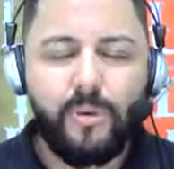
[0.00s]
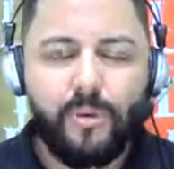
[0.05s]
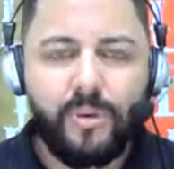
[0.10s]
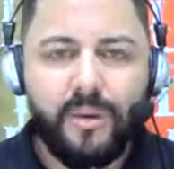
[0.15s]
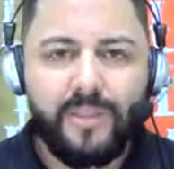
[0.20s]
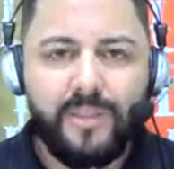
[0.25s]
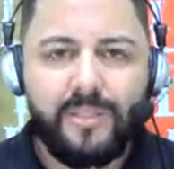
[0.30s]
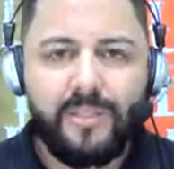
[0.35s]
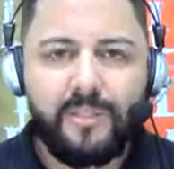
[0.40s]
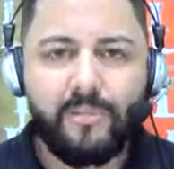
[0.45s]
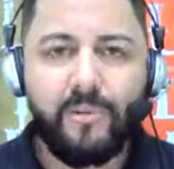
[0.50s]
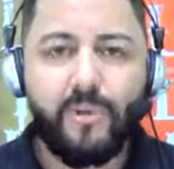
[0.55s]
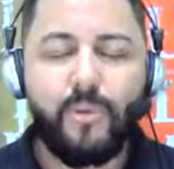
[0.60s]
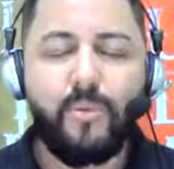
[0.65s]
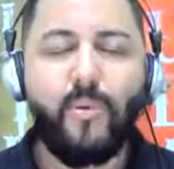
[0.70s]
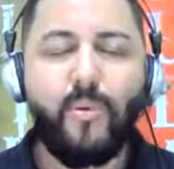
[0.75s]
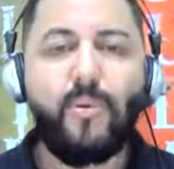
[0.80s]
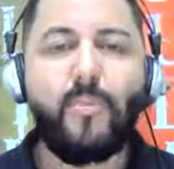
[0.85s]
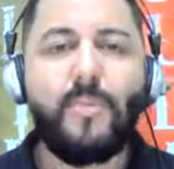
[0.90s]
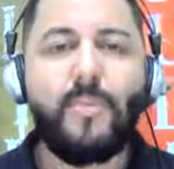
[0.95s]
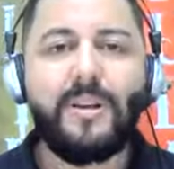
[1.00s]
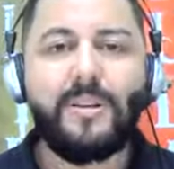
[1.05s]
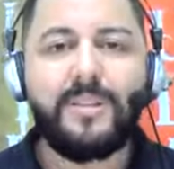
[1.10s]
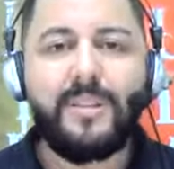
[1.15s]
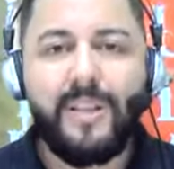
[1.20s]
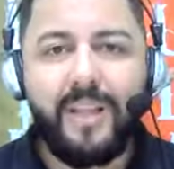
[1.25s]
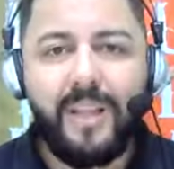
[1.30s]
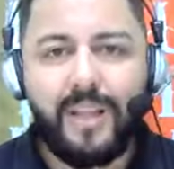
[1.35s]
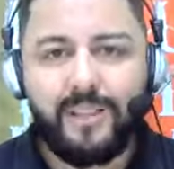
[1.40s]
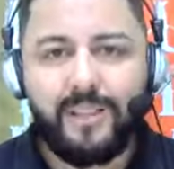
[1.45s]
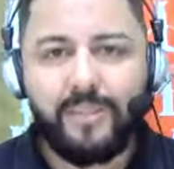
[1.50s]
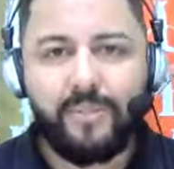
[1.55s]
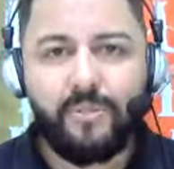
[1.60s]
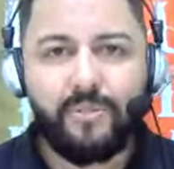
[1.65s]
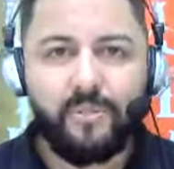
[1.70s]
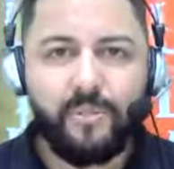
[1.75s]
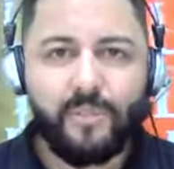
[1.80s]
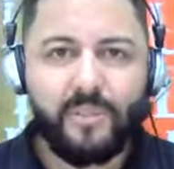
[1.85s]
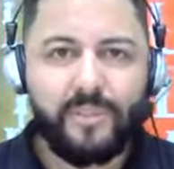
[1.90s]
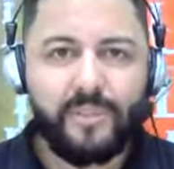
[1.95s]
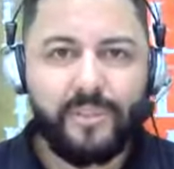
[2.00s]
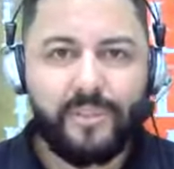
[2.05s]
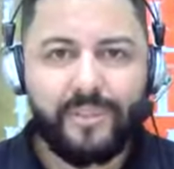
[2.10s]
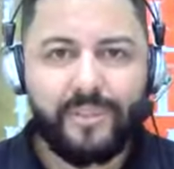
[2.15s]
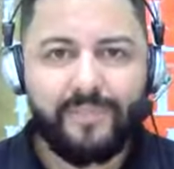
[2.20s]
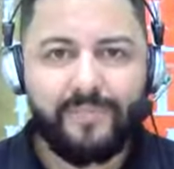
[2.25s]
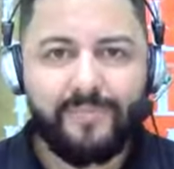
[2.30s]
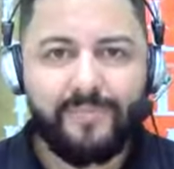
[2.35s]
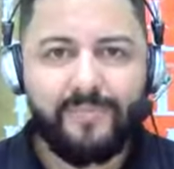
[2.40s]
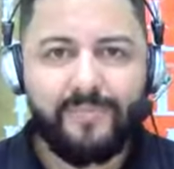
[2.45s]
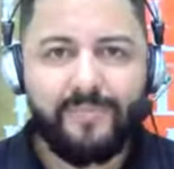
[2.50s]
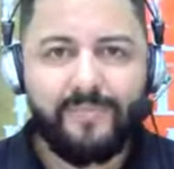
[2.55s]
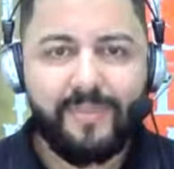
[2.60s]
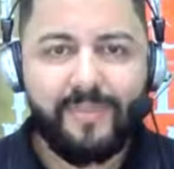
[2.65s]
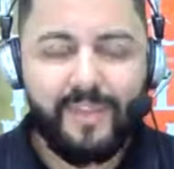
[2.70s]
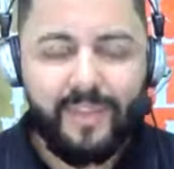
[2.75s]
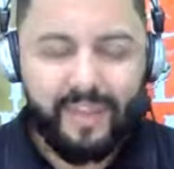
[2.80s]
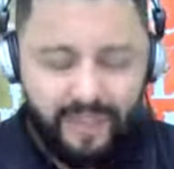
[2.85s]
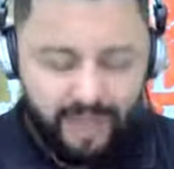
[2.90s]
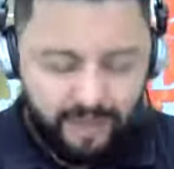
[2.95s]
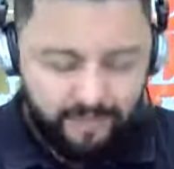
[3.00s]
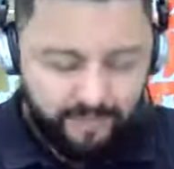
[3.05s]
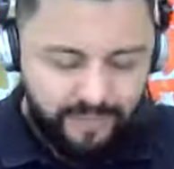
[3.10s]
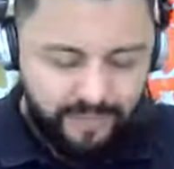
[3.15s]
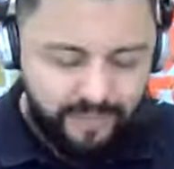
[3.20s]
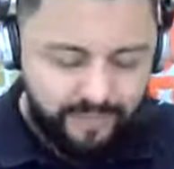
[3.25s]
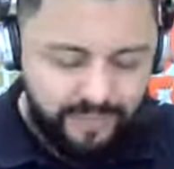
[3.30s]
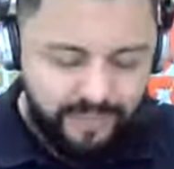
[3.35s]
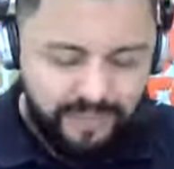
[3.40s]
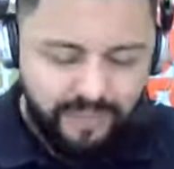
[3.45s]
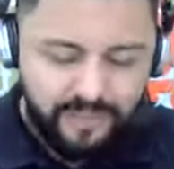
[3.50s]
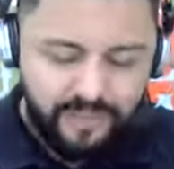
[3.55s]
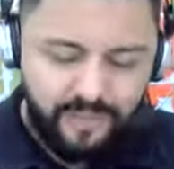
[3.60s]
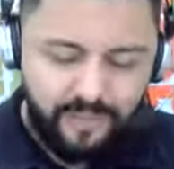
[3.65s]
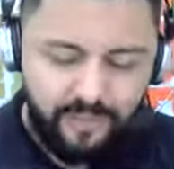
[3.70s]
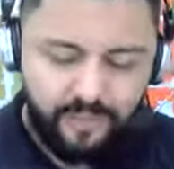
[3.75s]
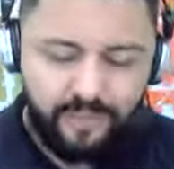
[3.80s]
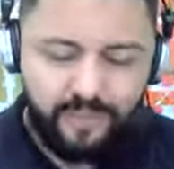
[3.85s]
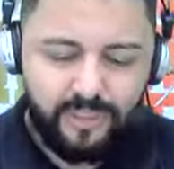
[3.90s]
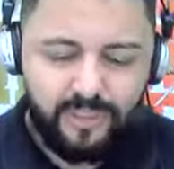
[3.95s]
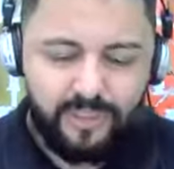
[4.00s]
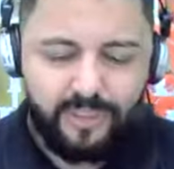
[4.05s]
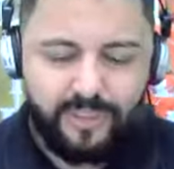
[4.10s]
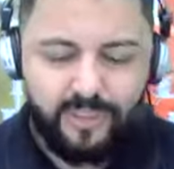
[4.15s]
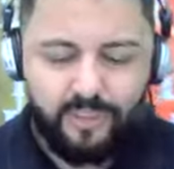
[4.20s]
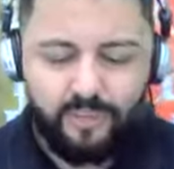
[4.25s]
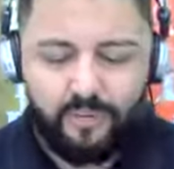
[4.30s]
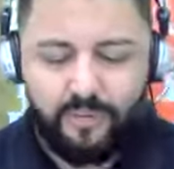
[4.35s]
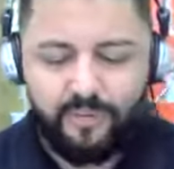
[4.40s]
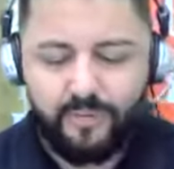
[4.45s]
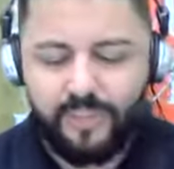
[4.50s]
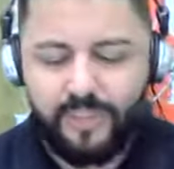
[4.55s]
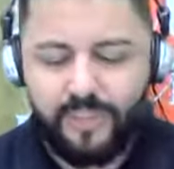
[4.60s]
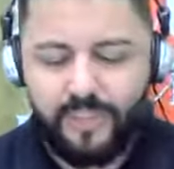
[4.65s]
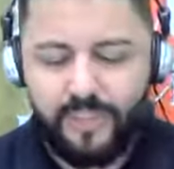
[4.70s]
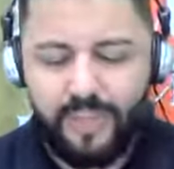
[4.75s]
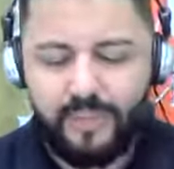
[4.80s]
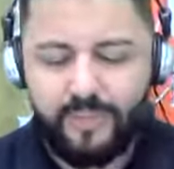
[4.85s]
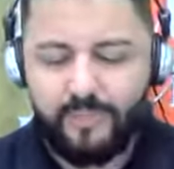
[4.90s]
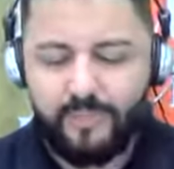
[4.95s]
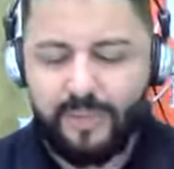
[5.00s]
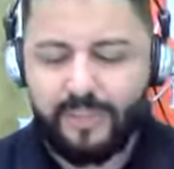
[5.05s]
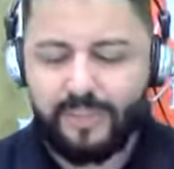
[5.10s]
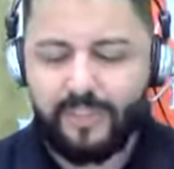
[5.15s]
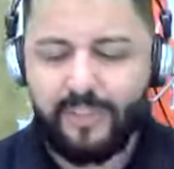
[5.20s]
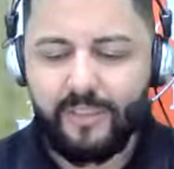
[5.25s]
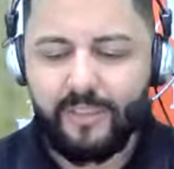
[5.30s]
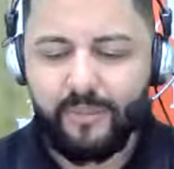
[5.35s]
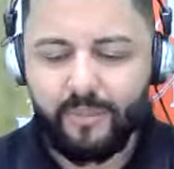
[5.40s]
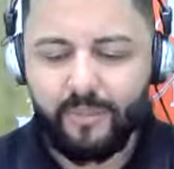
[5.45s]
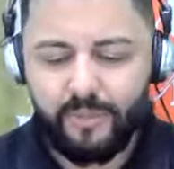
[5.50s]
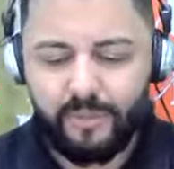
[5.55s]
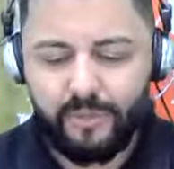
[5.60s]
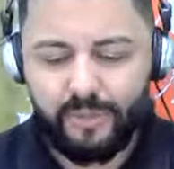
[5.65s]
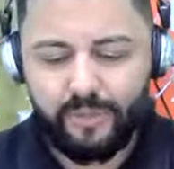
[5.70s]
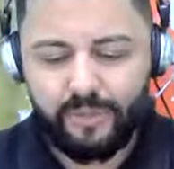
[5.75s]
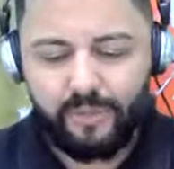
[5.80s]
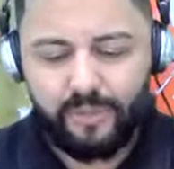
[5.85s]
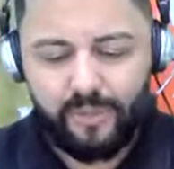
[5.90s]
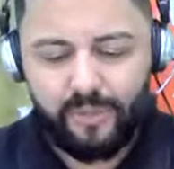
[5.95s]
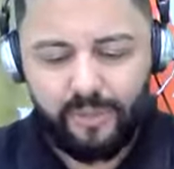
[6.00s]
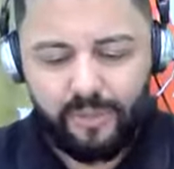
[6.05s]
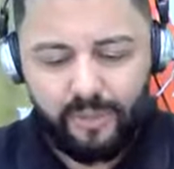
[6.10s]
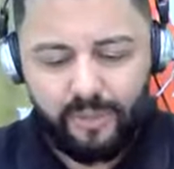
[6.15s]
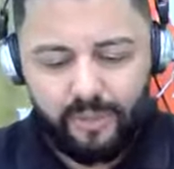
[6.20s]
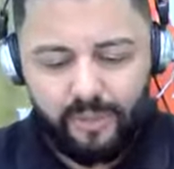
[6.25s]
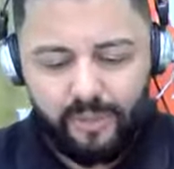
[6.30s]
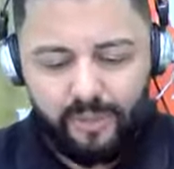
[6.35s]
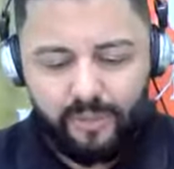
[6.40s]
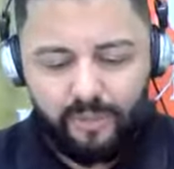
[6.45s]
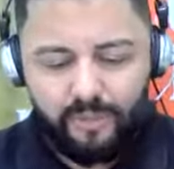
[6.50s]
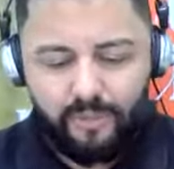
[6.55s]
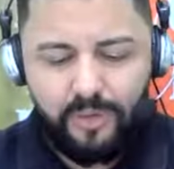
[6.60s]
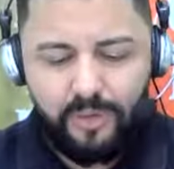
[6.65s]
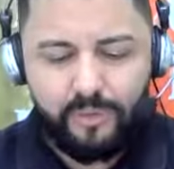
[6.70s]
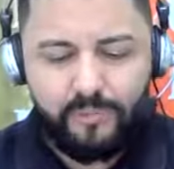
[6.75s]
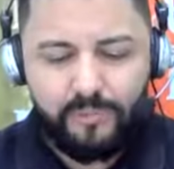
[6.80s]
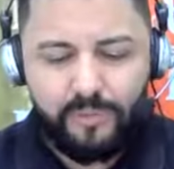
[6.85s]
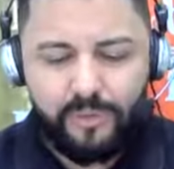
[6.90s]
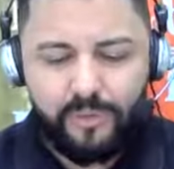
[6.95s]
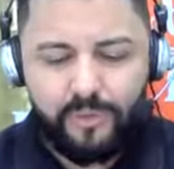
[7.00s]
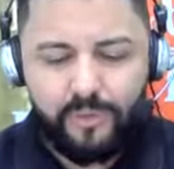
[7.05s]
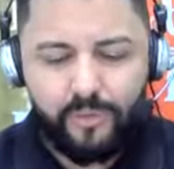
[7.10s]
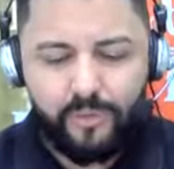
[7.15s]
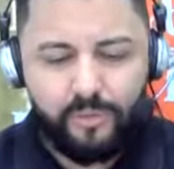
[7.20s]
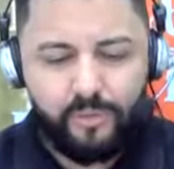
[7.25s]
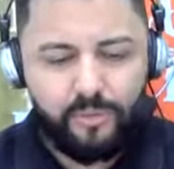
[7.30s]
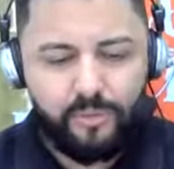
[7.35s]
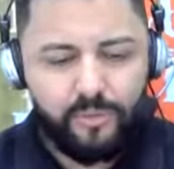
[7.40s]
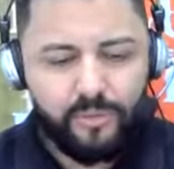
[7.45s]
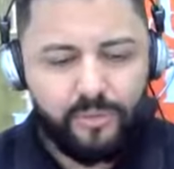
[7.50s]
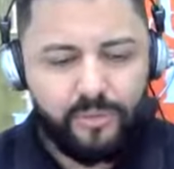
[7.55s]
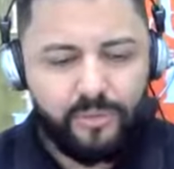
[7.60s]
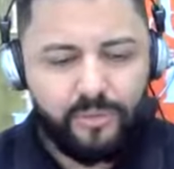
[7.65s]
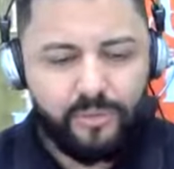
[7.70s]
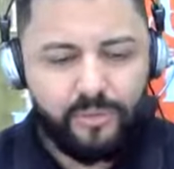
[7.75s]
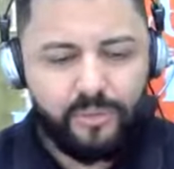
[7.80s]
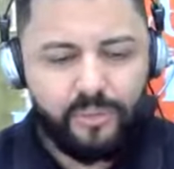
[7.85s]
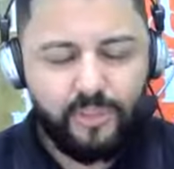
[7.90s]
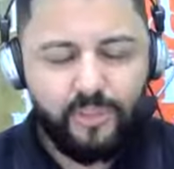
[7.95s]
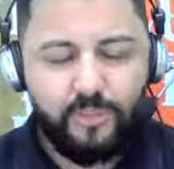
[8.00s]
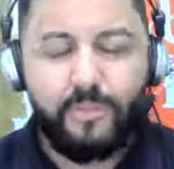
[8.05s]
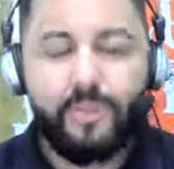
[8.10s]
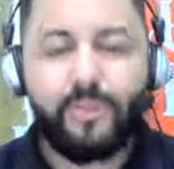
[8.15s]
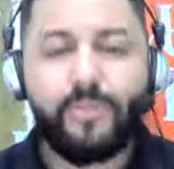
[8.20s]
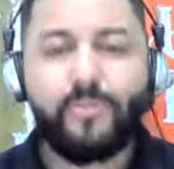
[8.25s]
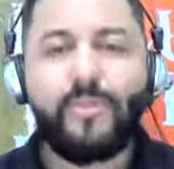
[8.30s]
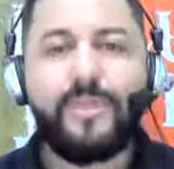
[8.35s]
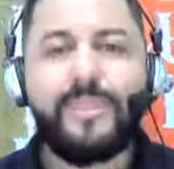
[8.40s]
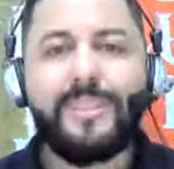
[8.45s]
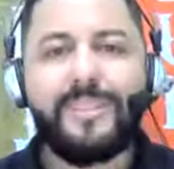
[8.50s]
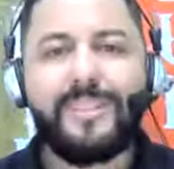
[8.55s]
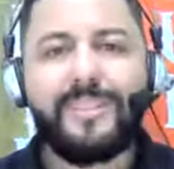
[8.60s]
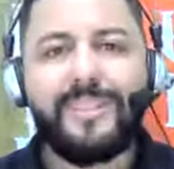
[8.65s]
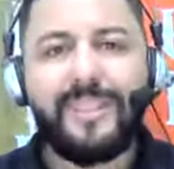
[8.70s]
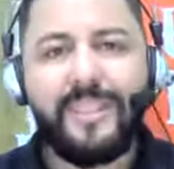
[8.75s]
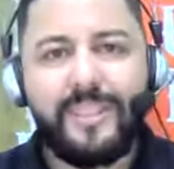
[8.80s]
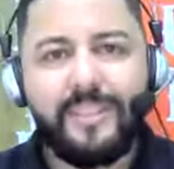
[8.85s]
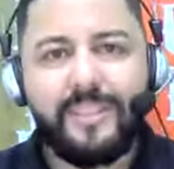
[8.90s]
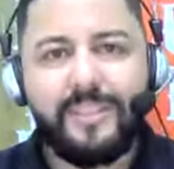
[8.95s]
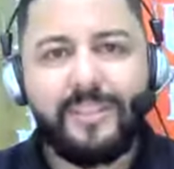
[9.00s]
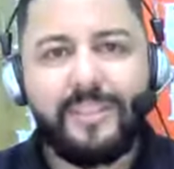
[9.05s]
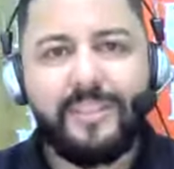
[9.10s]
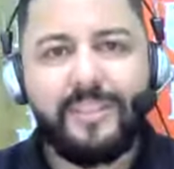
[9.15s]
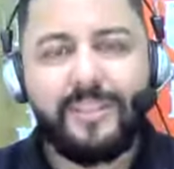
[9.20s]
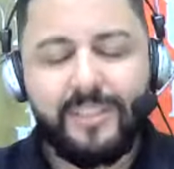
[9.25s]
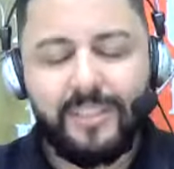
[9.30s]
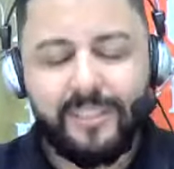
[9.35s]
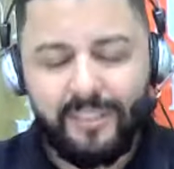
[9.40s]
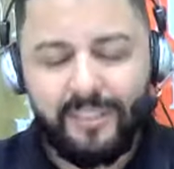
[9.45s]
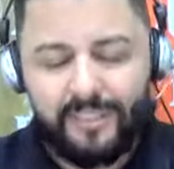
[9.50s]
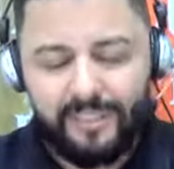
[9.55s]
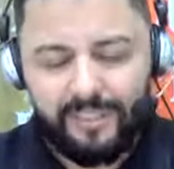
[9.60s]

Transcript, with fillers: no meu coração que eu compartilhasse com você. A palavra de Deus aqui no Evangelho de Mateus, no capítulo de número 26,